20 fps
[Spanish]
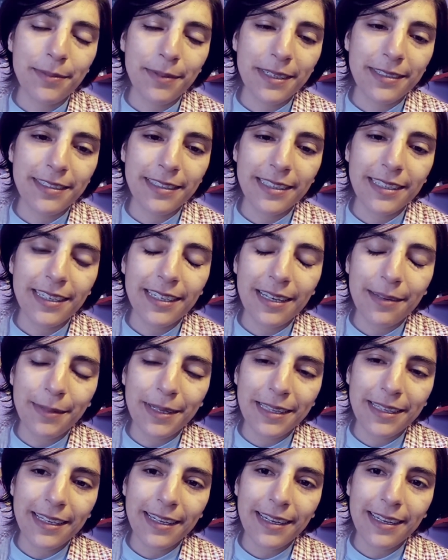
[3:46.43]
pasé la
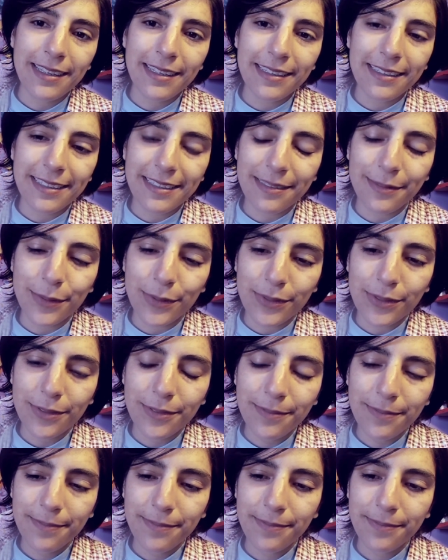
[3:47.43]
mitad del
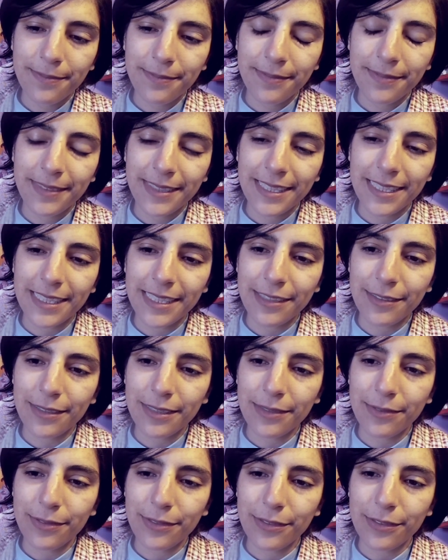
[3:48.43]
terremoto, que creo
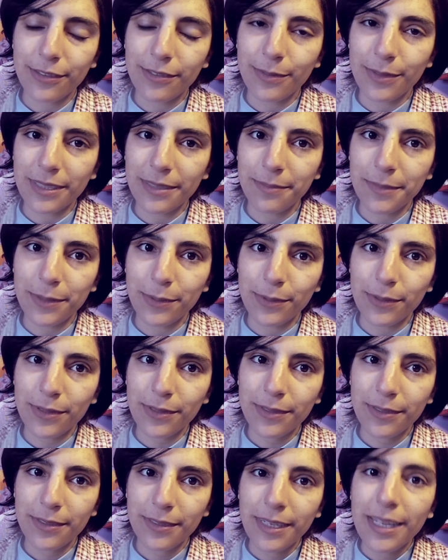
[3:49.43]
que fueron como tres minutos,
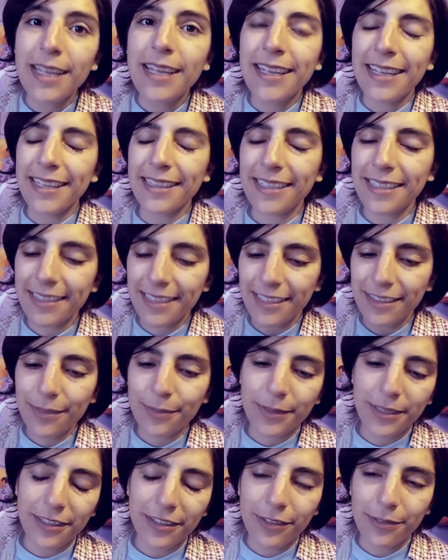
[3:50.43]
intentando
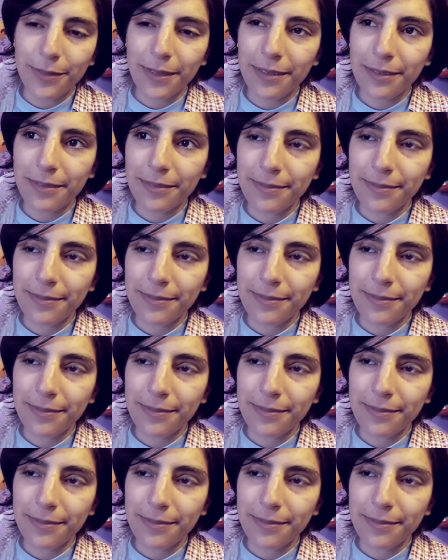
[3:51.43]
poniéndome...